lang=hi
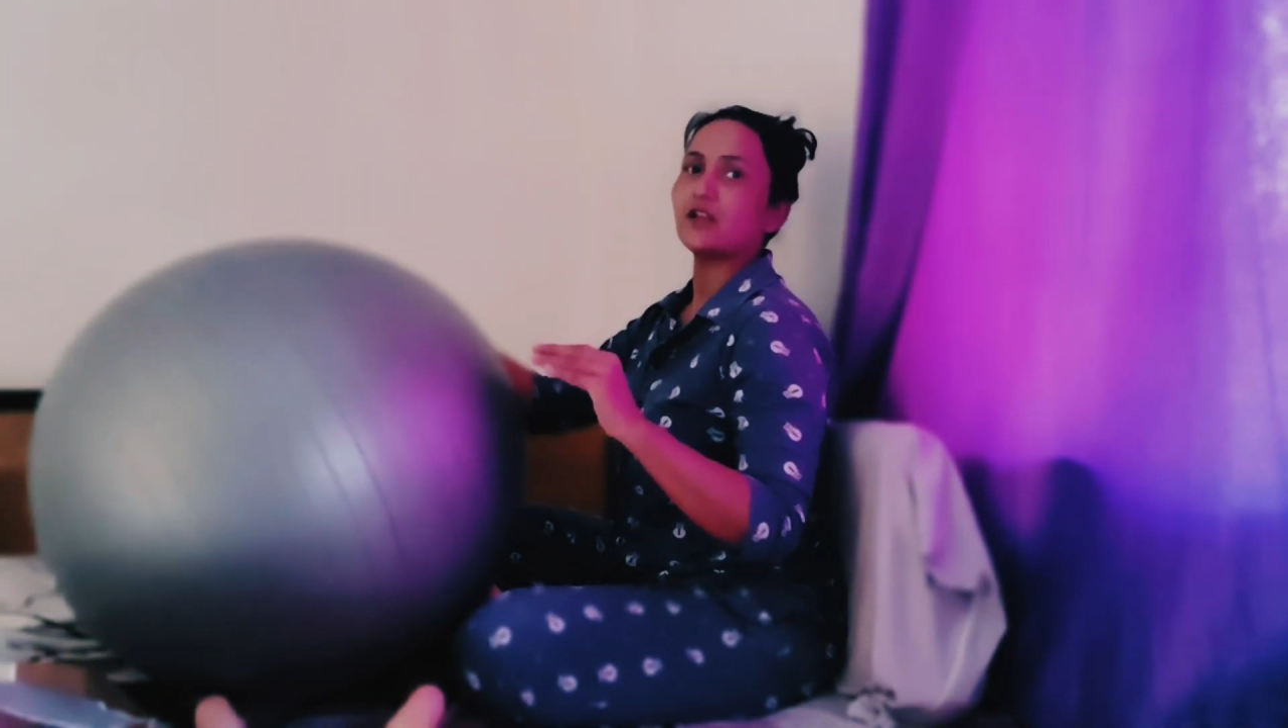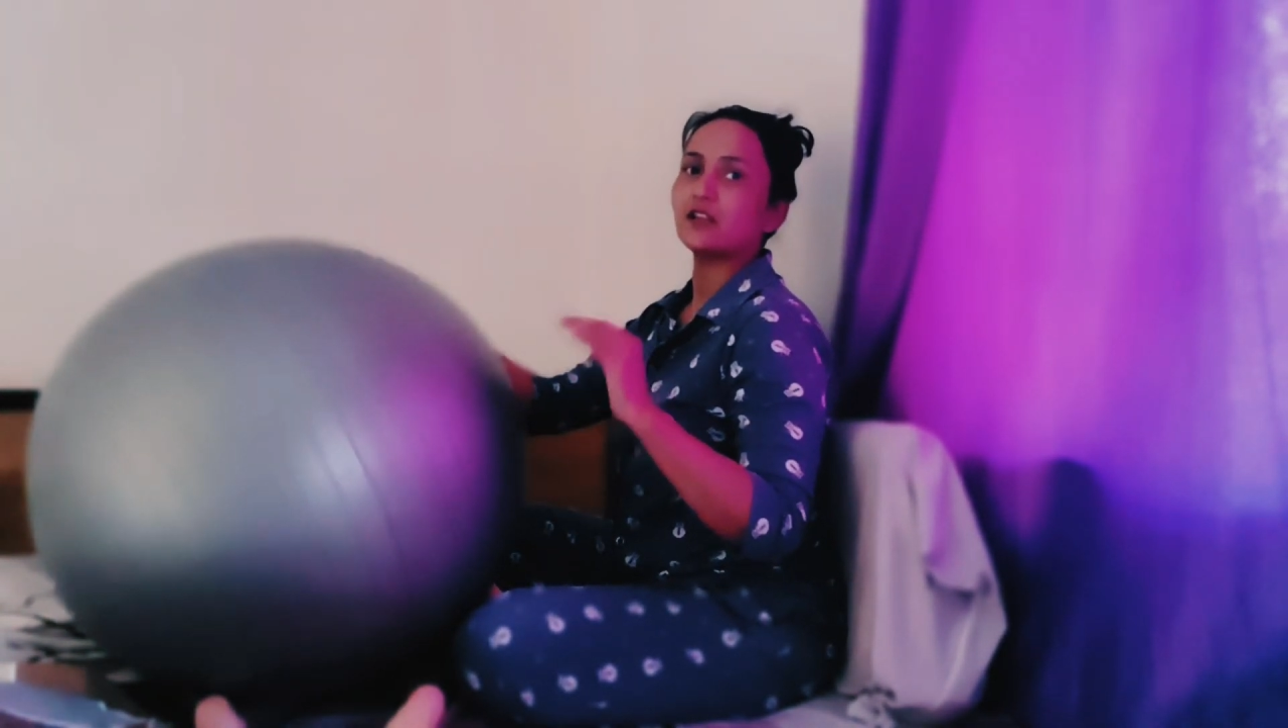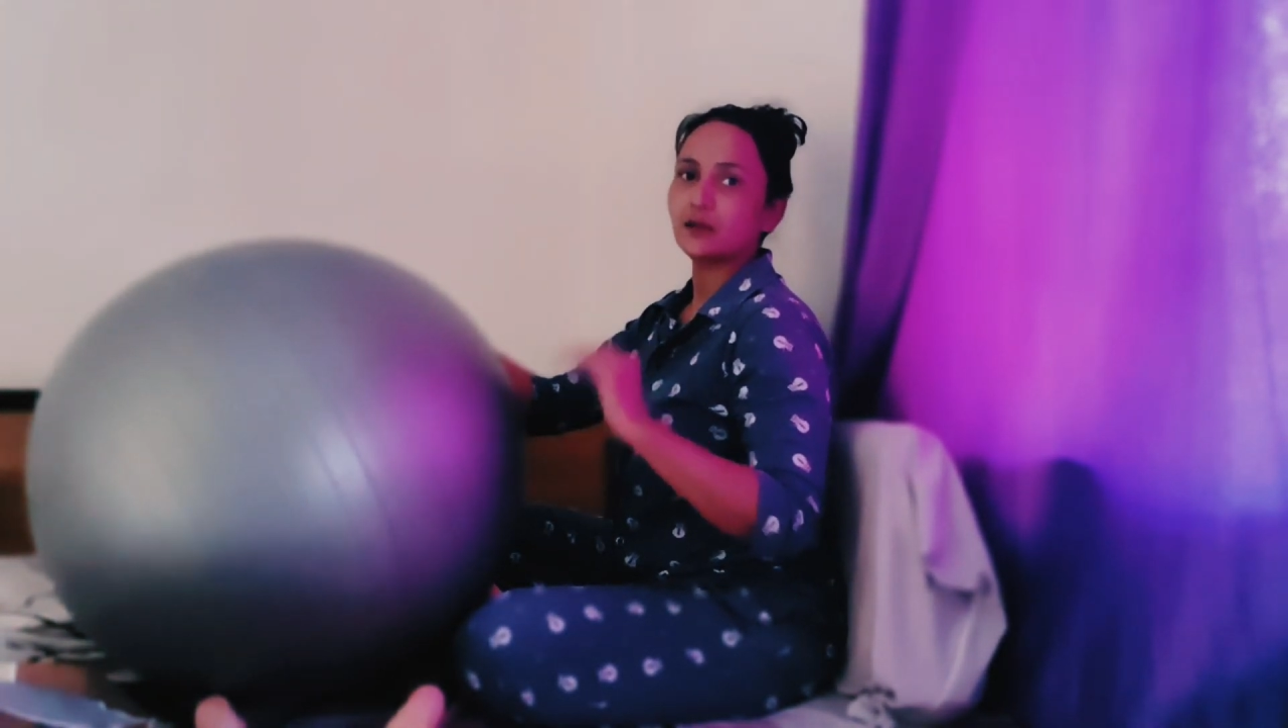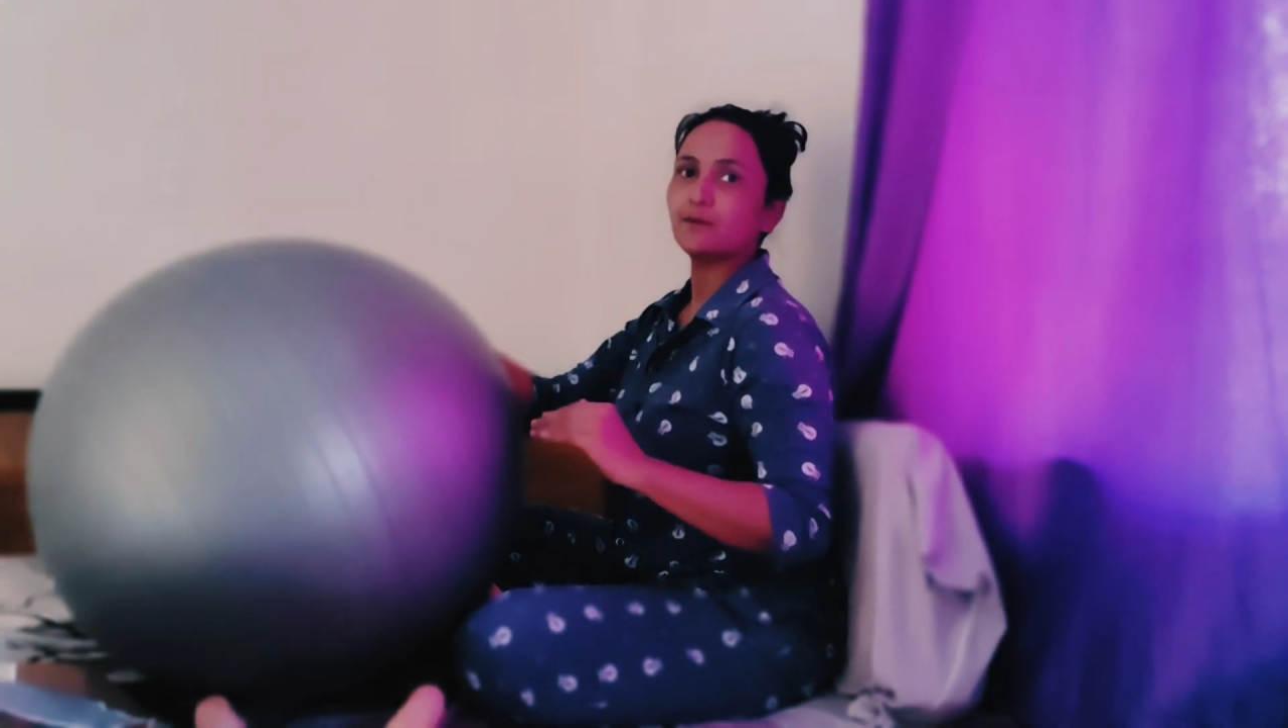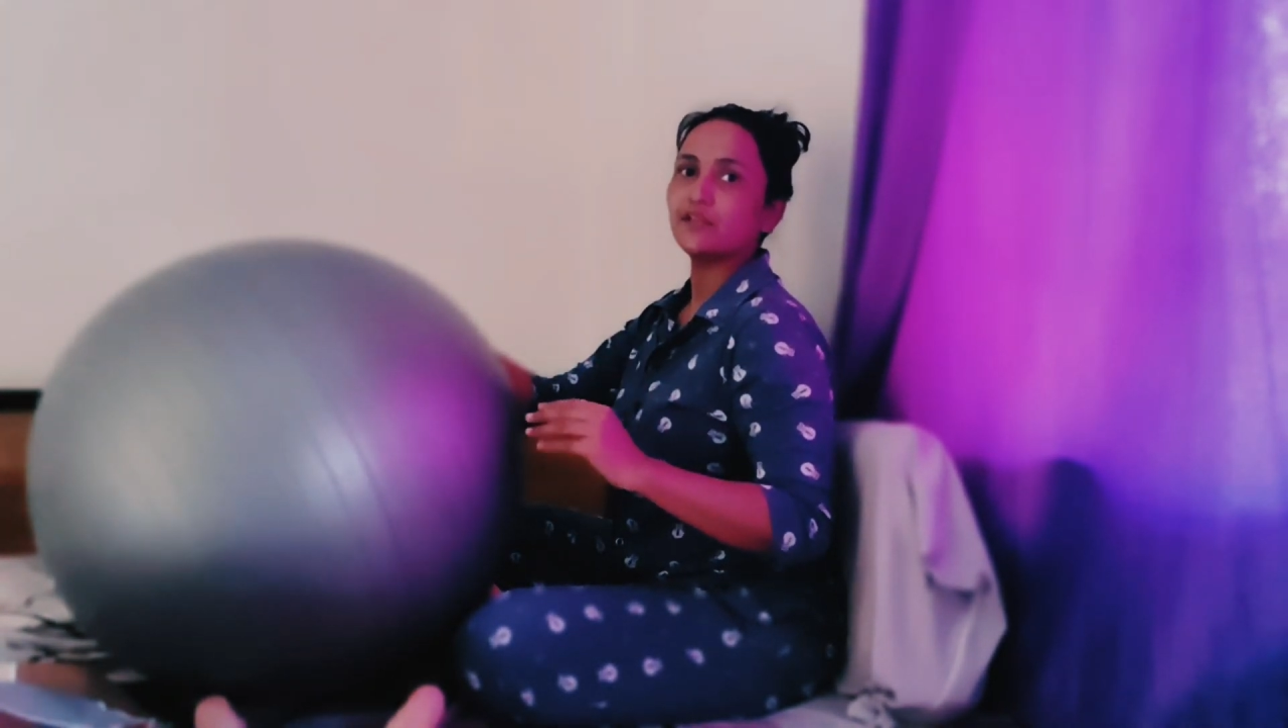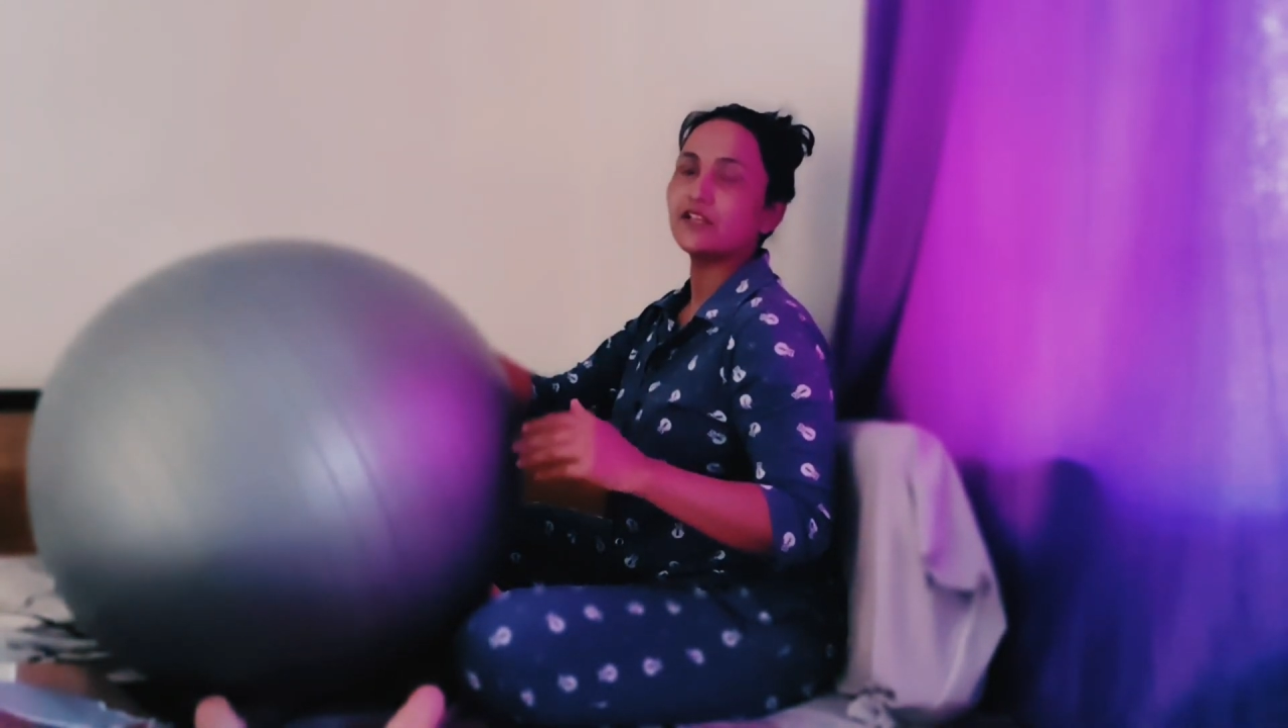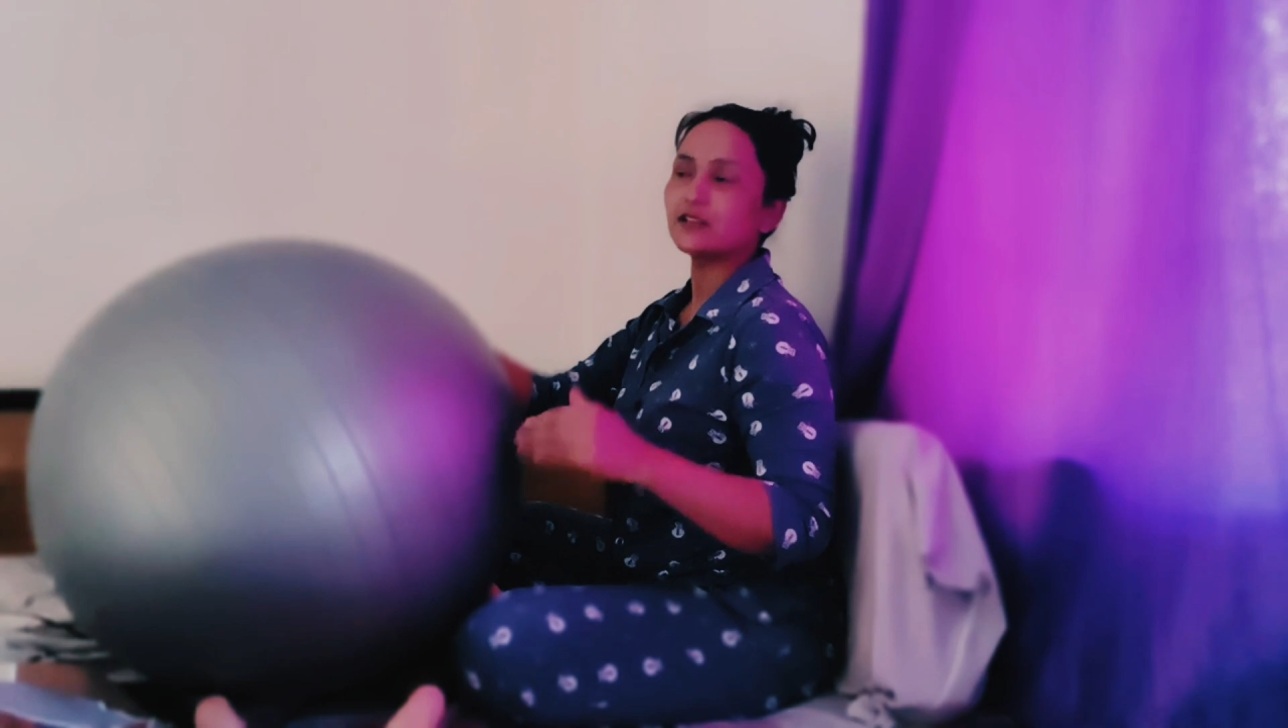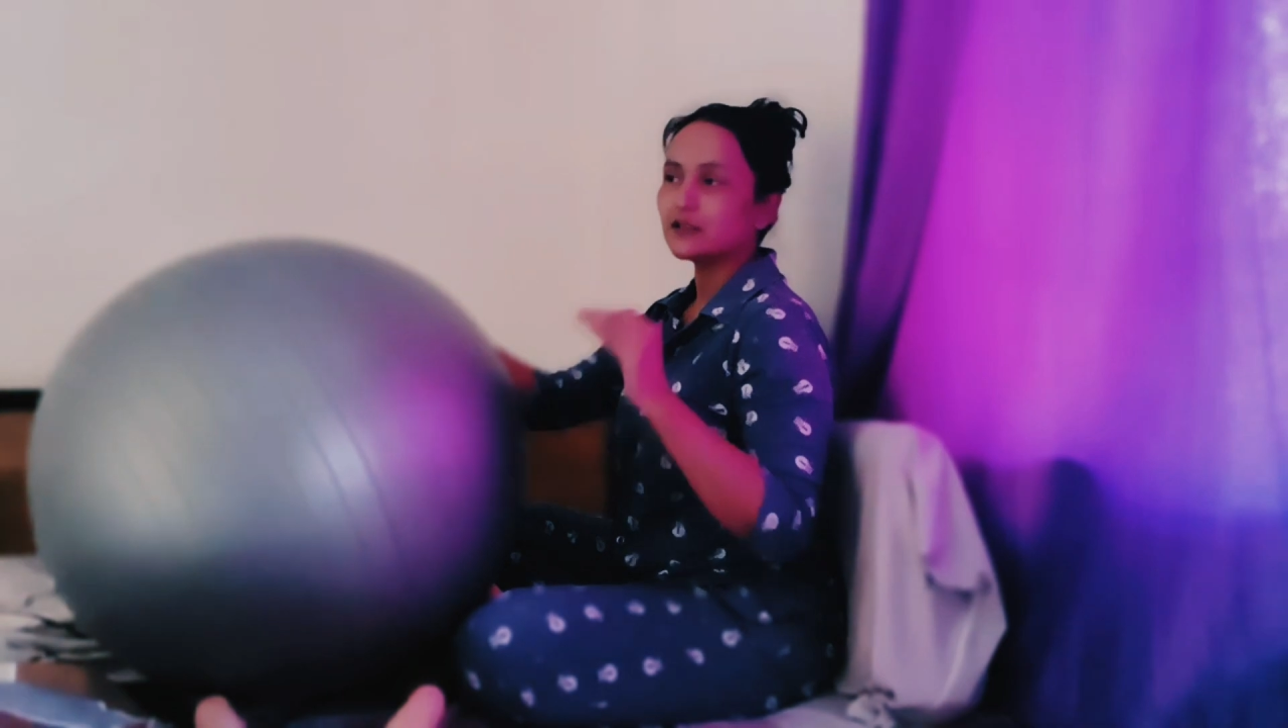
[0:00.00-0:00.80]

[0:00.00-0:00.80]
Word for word: था तब भी